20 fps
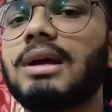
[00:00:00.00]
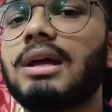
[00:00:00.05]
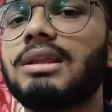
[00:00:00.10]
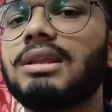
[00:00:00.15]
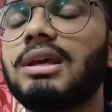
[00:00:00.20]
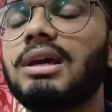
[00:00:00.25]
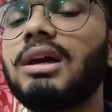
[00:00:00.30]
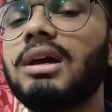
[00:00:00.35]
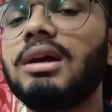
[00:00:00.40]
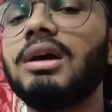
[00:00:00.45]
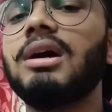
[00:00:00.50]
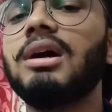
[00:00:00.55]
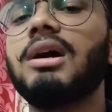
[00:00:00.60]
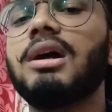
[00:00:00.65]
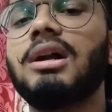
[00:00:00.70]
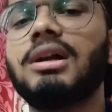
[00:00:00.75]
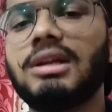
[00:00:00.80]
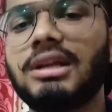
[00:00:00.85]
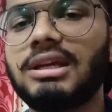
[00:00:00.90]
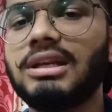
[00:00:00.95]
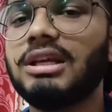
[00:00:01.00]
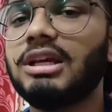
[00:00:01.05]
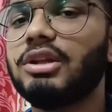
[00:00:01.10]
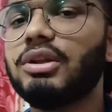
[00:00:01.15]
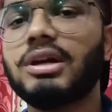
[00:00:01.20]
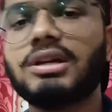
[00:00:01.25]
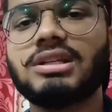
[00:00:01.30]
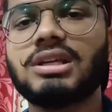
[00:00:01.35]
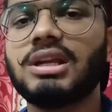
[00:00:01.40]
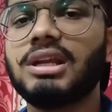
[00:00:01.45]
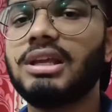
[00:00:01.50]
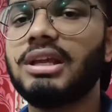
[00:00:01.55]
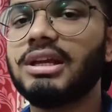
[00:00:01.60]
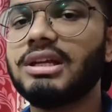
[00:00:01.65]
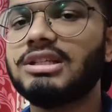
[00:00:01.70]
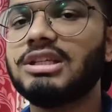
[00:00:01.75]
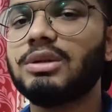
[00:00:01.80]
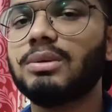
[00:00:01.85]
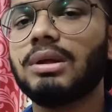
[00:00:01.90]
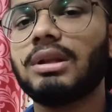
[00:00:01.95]
बनाते हैं ठेली है तो ऐसा नहीं है
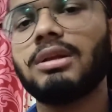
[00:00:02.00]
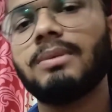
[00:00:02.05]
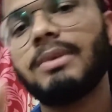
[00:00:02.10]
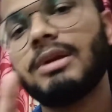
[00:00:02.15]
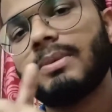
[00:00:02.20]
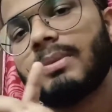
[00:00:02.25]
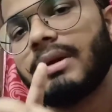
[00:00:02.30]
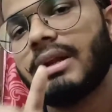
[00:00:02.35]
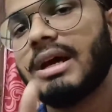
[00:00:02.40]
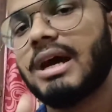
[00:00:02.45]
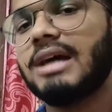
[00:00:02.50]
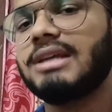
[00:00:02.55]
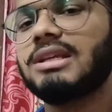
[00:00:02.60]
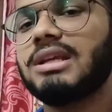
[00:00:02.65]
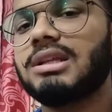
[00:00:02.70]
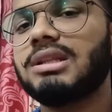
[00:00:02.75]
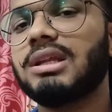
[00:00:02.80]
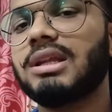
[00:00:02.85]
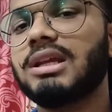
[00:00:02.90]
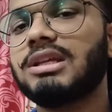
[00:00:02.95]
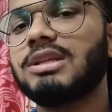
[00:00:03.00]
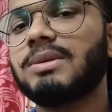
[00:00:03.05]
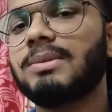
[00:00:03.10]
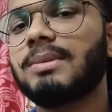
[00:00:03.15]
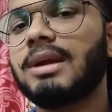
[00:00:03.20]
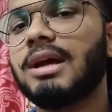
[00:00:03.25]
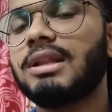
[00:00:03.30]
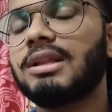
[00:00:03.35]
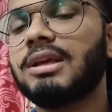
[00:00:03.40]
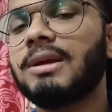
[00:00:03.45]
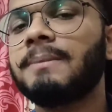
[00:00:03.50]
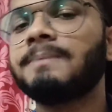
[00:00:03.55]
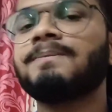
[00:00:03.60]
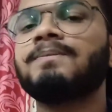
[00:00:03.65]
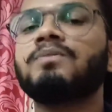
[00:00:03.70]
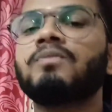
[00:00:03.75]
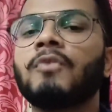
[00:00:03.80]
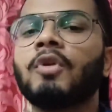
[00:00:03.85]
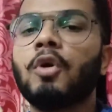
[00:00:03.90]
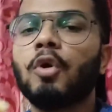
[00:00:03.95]
कि अच्छी बनाते बट बड़े हाइजीनिक तरीके से बनाते
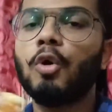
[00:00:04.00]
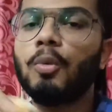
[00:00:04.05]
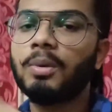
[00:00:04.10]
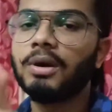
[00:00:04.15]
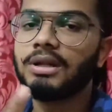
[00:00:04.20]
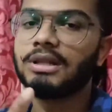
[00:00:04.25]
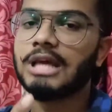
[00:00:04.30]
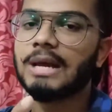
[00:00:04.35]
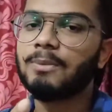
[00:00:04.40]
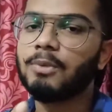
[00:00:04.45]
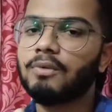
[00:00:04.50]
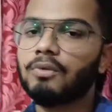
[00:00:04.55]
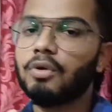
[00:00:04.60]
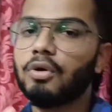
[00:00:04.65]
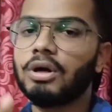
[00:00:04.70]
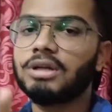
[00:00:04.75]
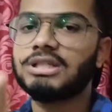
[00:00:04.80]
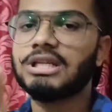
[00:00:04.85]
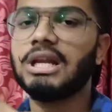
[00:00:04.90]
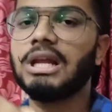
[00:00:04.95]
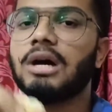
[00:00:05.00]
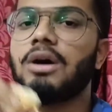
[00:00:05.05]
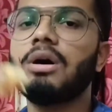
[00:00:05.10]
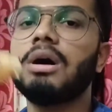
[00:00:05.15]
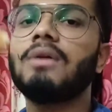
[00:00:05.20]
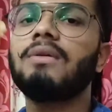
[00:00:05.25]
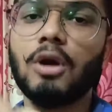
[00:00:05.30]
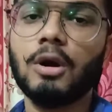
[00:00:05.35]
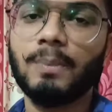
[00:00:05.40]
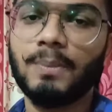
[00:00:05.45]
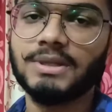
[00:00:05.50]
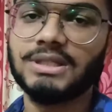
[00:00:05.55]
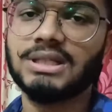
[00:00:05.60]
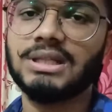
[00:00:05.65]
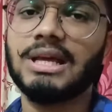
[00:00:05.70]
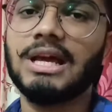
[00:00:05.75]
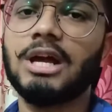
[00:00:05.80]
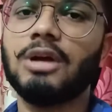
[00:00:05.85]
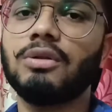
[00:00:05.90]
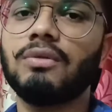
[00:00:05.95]
हैं होप करते हैं आपको ब्लॉग अच्छा लगा होगा
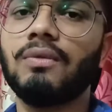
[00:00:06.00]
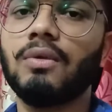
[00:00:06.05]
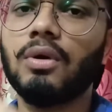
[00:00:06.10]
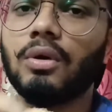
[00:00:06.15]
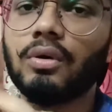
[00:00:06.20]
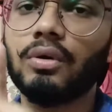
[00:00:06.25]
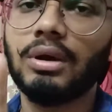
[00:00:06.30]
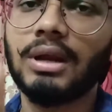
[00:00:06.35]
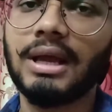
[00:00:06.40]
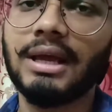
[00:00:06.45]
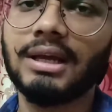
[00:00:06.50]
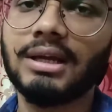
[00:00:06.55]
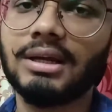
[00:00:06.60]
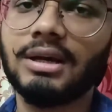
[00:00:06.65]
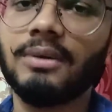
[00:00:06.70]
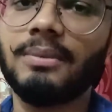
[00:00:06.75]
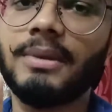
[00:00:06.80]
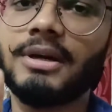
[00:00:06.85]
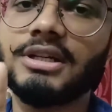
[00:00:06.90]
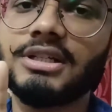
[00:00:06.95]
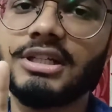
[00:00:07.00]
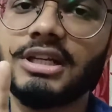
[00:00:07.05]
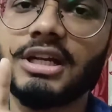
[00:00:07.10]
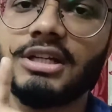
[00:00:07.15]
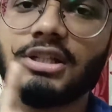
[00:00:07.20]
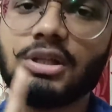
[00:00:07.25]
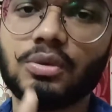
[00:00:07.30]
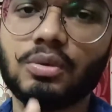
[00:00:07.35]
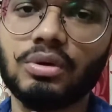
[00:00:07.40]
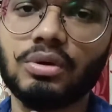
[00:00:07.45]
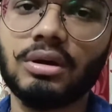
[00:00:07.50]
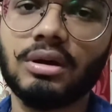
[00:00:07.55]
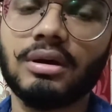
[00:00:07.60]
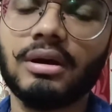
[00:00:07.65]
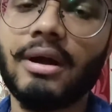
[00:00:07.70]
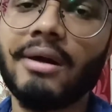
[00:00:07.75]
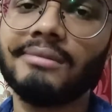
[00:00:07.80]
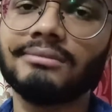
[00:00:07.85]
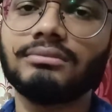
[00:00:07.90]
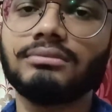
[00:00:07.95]
पसंद आया तो ब्लॉग को लाइक कमेंट शेयर जरूर
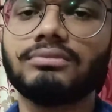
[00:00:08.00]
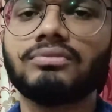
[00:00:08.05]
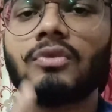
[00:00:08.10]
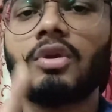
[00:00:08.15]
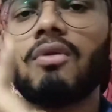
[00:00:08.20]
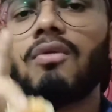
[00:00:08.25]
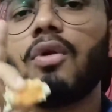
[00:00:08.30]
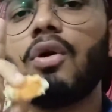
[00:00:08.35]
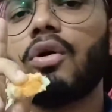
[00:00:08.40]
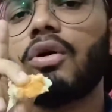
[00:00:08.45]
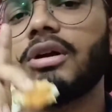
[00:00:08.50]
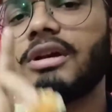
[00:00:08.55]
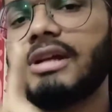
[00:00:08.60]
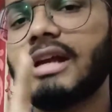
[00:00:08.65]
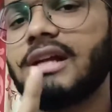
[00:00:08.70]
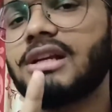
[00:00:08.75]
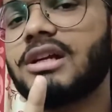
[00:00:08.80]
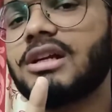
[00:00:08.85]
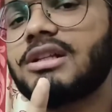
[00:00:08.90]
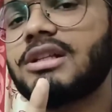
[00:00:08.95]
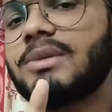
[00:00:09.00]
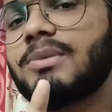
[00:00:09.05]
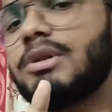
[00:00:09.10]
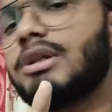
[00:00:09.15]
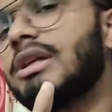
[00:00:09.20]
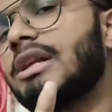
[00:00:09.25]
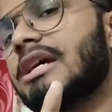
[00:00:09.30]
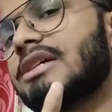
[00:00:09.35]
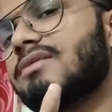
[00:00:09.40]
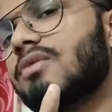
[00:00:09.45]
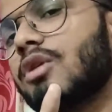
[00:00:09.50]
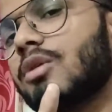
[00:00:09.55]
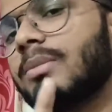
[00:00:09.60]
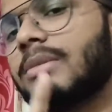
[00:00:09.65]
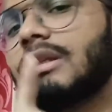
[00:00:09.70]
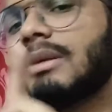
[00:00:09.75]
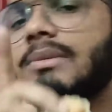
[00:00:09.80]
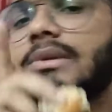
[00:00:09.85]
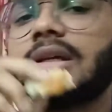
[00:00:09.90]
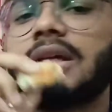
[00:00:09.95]
करना ब्लॉग को ही एंड करते हैं मिलते हैं नेक्स्ट ब्लॉग
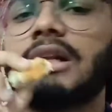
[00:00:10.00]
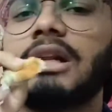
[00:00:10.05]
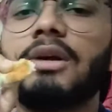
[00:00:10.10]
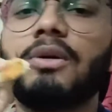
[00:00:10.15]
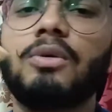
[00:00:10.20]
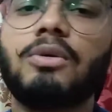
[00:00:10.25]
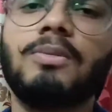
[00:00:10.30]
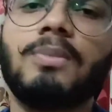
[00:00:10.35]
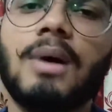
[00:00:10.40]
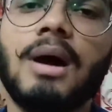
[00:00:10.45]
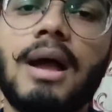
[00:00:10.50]
में तब तक के लिए गुड